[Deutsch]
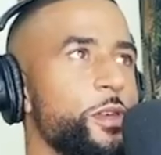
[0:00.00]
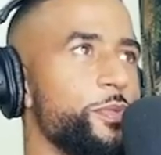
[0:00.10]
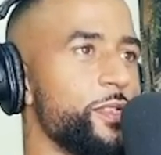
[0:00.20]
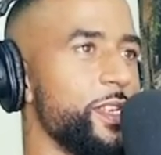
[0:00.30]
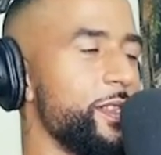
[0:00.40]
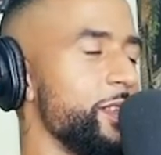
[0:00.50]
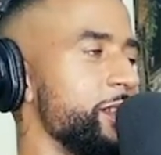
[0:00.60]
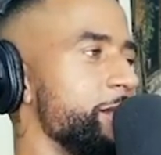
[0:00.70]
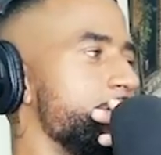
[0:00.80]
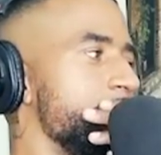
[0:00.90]

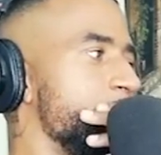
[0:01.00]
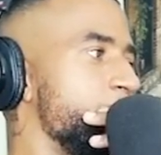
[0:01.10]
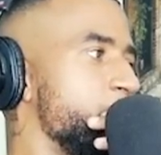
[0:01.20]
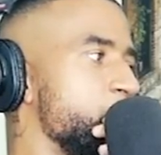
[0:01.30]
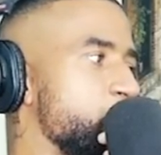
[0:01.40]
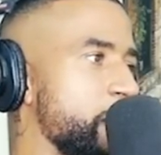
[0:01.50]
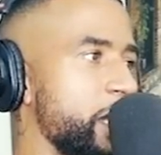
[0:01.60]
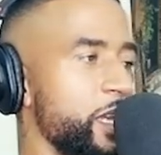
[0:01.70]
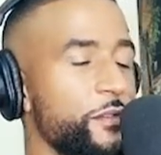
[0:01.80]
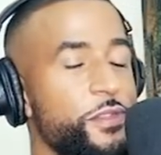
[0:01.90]
Hundertprozentig.
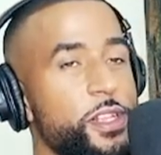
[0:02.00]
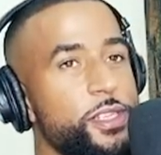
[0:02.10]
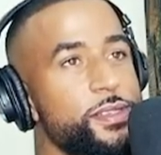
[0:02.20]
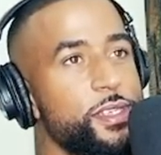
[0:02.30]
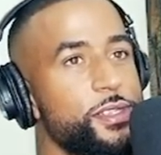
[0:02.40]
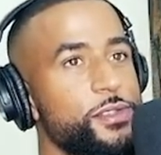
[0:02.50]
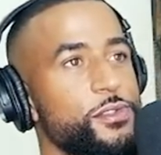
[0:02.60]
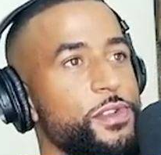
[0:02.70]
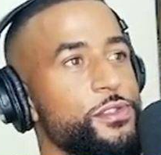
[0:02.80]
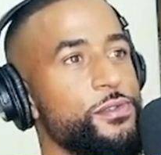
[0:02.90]
In vielen Hinsichten
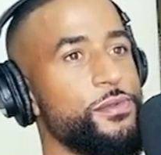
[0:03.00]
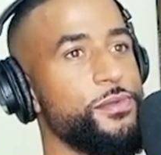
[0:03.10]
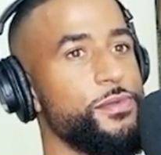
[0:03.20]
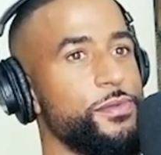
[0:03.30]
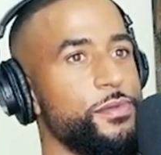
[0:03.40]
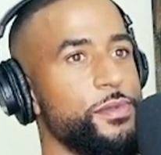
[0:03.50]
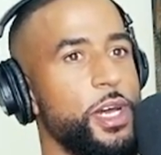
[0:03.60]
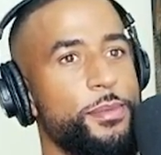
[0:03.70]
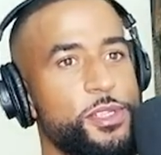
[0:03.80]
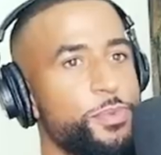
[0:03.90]
so, weißt du?
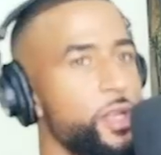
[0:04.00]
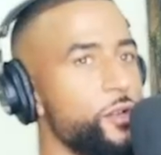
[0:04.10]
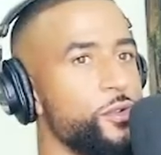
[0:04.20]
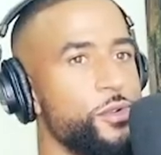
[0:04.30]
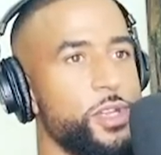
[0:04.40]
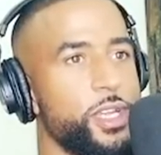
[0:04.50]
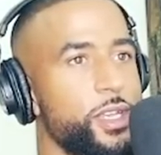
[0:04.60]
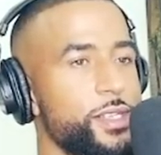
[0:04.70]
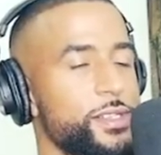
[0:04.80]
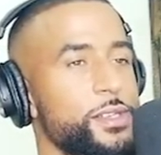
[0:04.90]
damals bei der
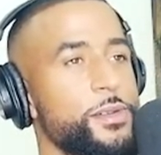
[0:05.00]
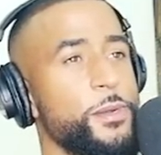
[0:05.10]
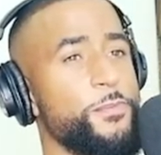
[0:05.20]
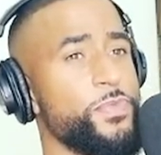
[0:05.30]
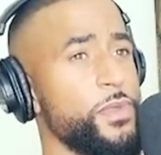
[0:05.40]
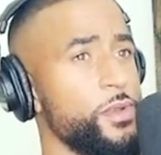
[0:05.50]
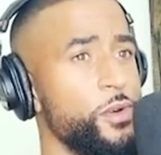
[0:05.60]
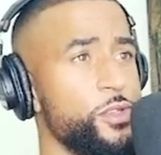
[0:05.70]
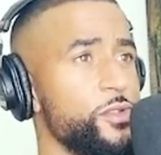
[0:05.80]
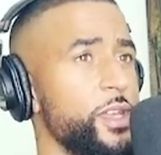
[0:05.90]
Corona-Krise,
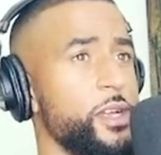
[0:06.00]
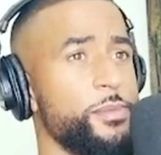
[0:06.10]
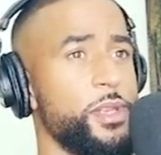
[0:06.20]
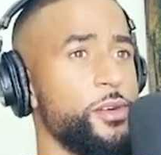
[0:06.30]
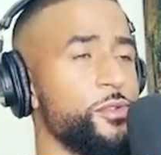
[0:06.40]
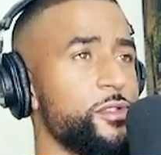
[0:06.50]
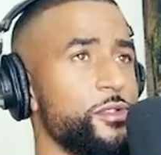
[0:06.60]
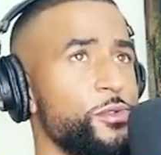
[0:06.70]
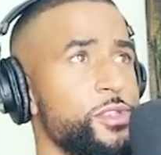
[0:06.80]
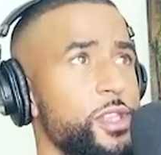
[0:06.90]
heutzutage bei der
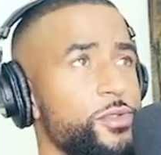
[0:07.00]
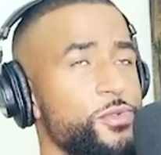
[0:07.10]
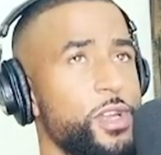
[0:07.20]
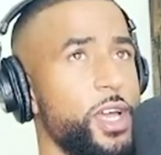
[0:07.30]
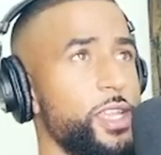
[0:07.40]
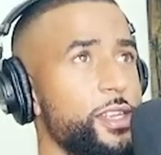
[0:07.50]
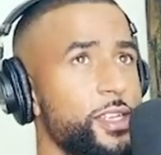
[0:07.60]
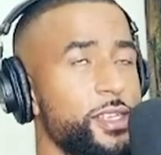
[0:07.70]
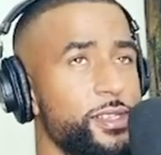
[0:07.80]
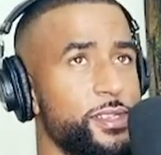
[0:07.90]
Russ
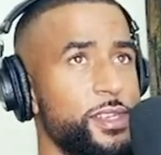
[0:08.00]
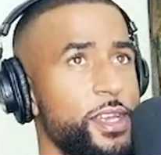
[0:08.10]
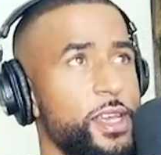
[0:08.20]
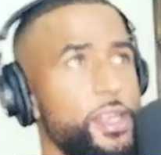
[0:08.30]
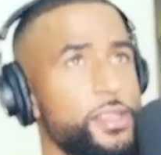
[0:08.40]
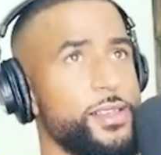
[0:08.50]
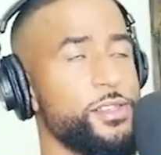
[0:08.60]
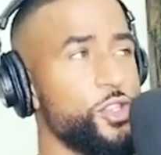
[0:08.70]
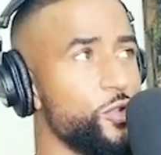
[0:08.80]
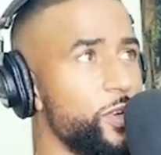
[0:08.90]
Russland-Ukraine-Krise,
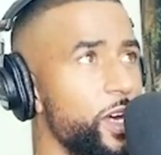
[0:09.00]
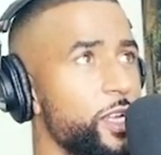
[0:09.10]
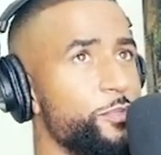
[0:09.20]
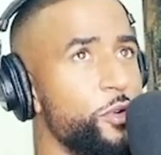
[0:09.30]
das ist schon eine